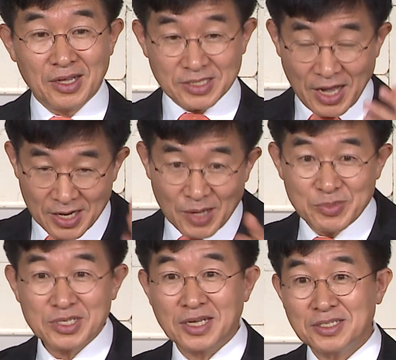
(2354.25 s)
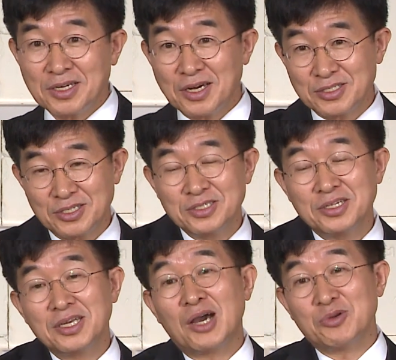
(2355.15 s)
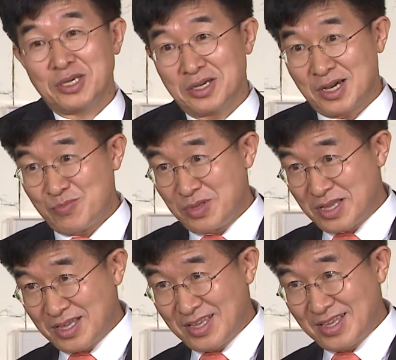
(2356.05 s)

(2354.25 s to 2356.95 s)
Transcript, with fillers: 사람 자체가 서성이라고 생각합니다.